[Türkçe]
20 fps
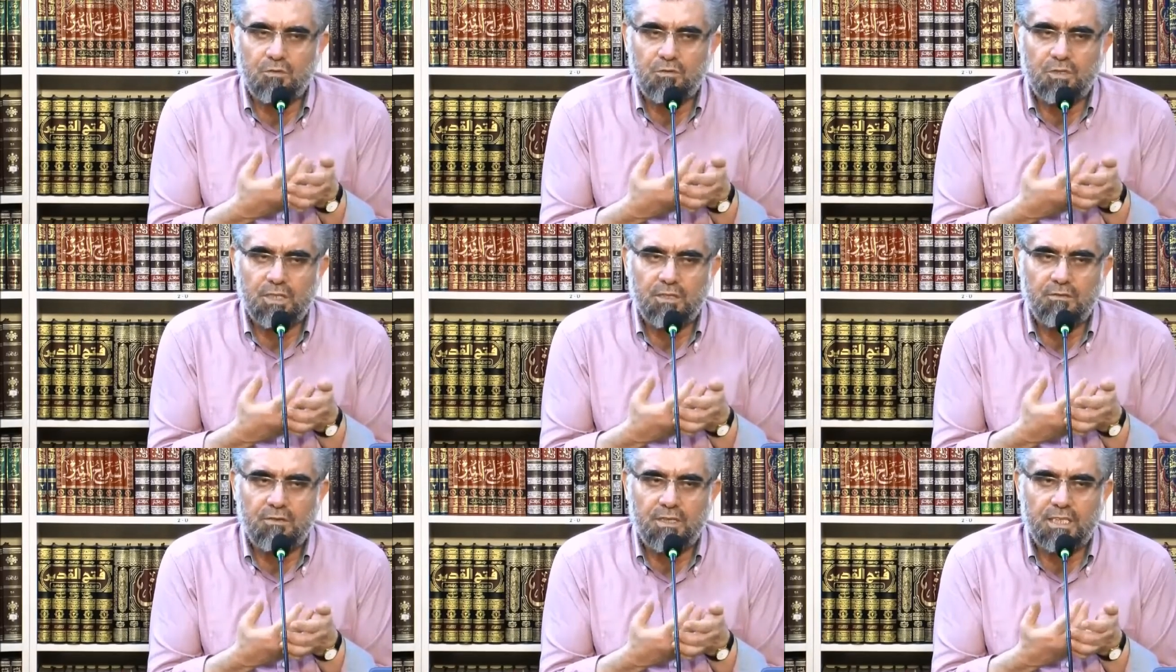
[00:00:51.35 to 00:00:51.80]

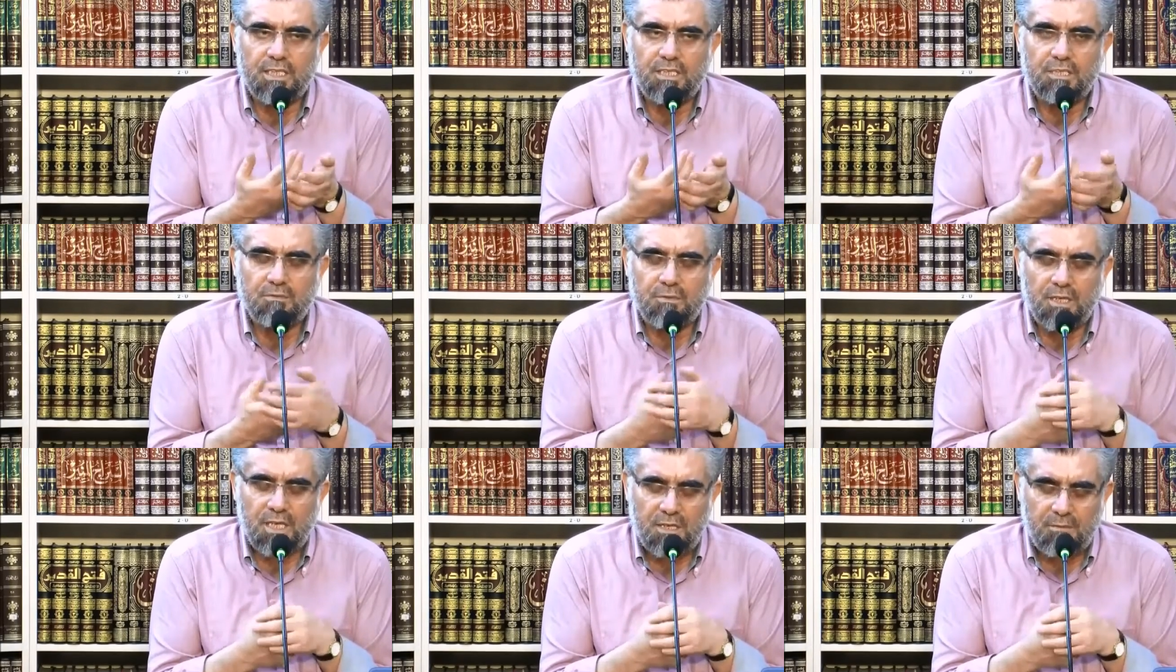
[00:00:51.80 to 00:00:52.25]
şey var da
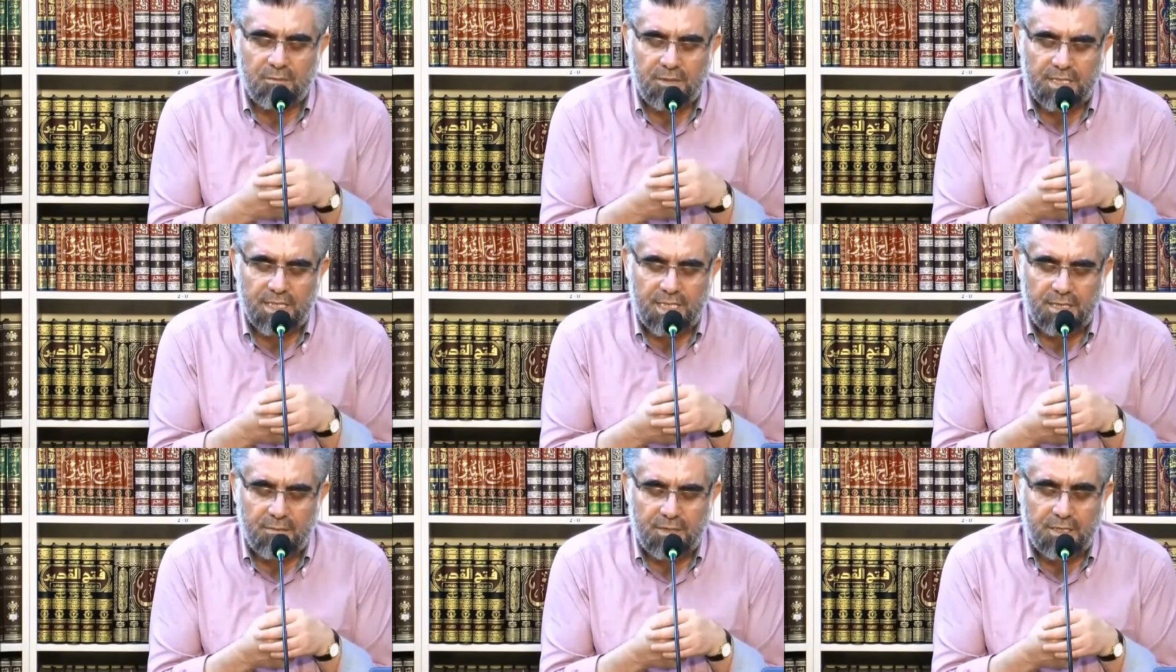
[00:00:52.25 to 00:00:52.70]
şimdi aklıma
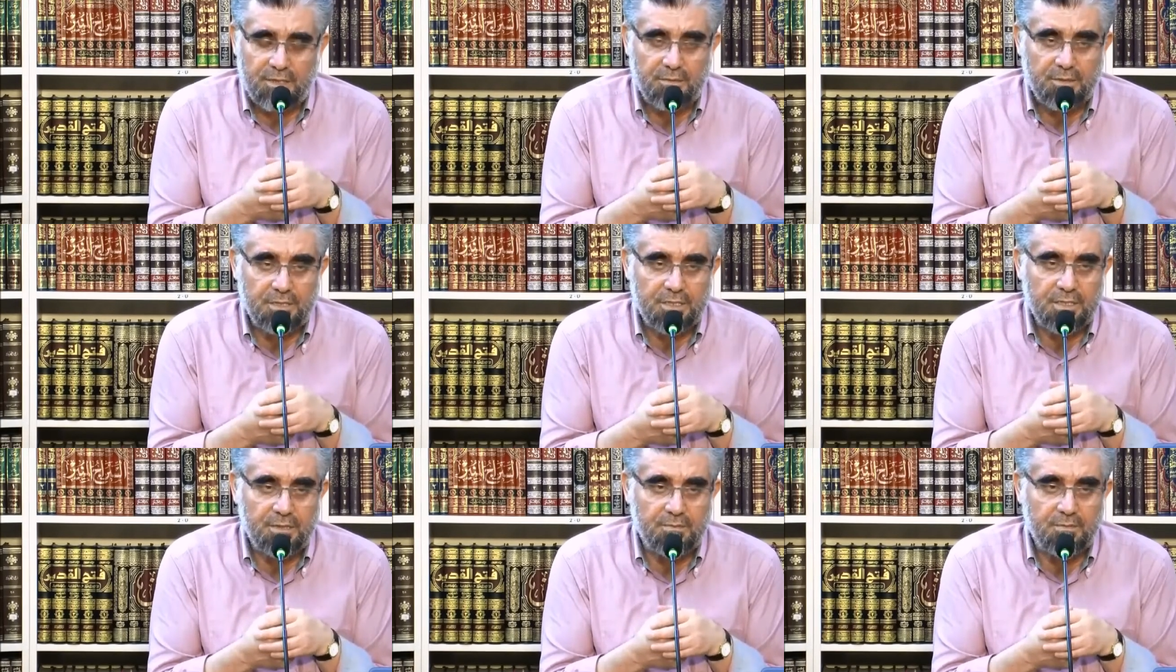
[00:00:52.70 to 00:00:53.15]
gelmedi.
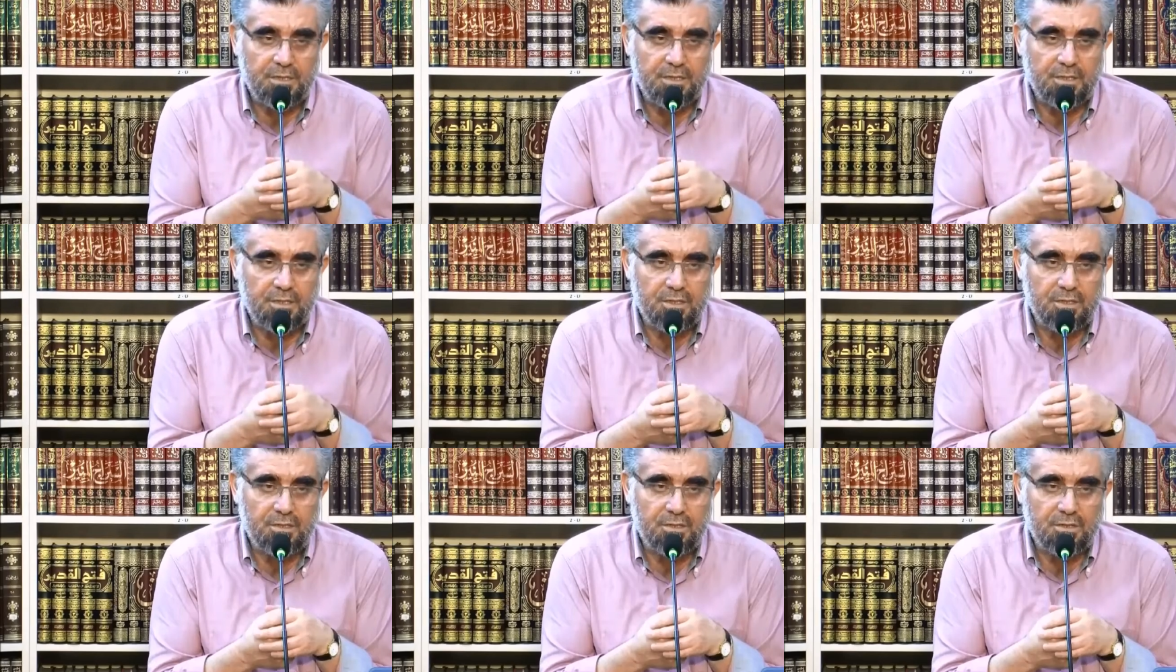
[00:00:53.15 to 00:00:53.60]
Başka
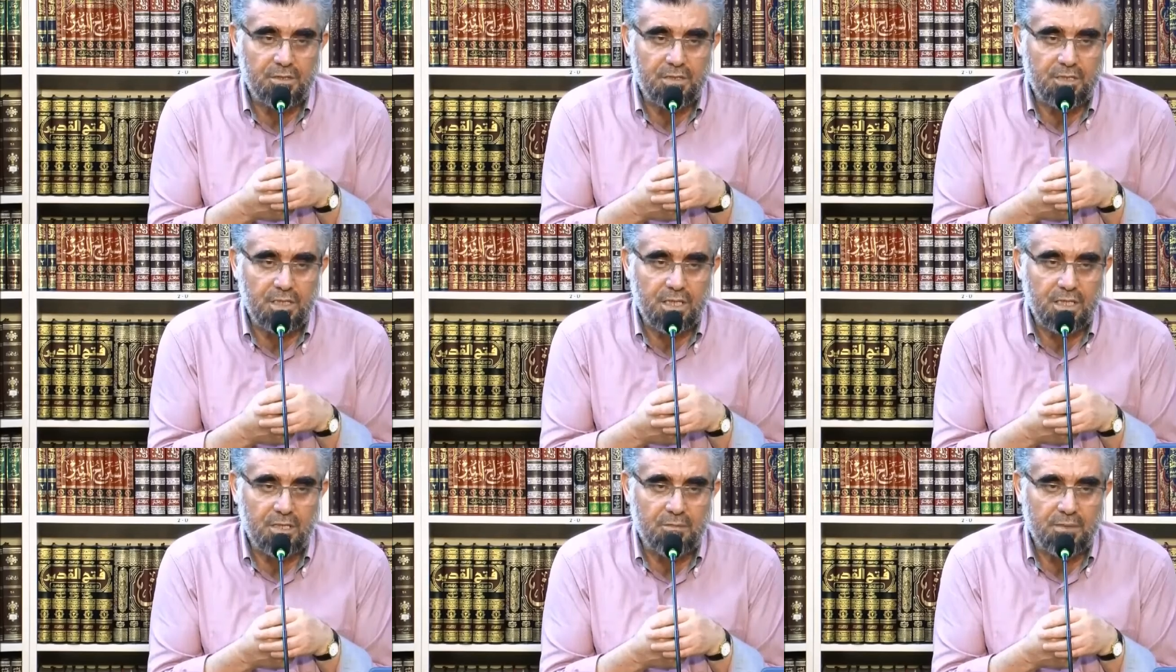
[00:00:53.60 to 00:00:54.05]
bir
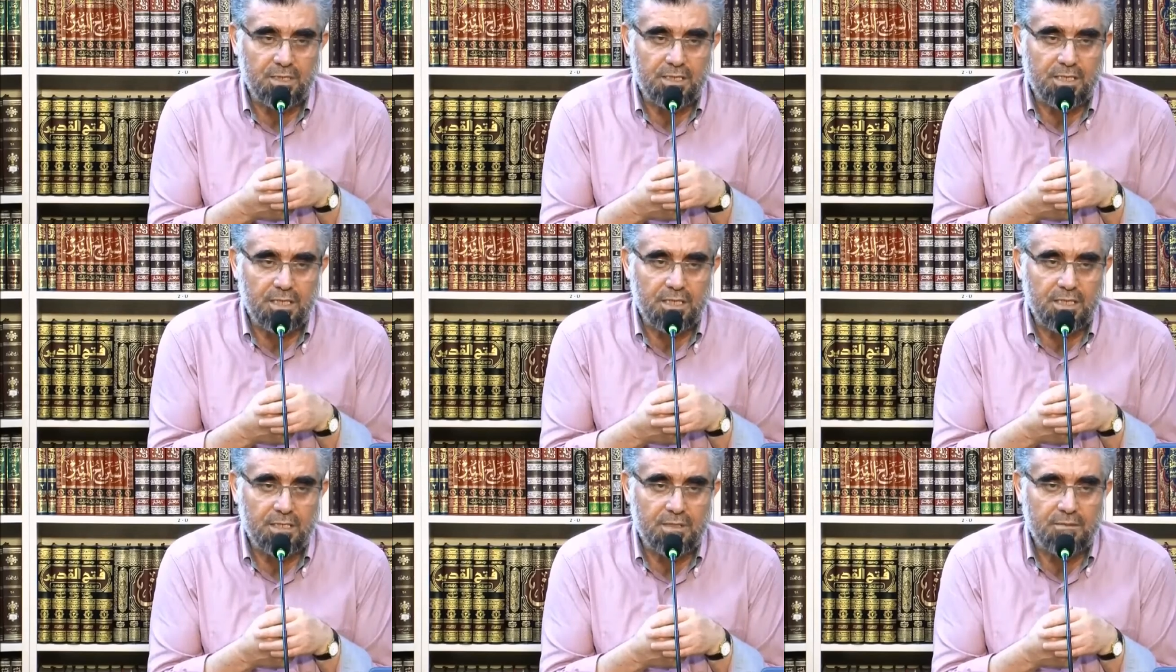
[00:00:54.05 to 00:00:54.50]
şey aklıma
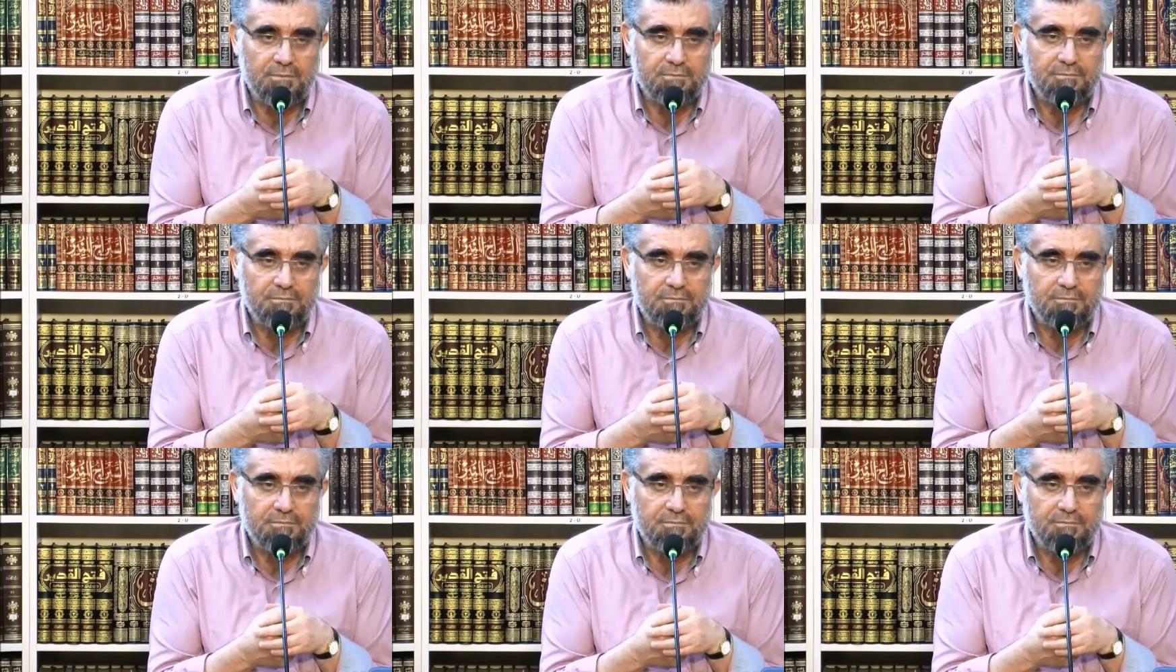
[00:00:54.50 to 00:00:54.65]
geldi.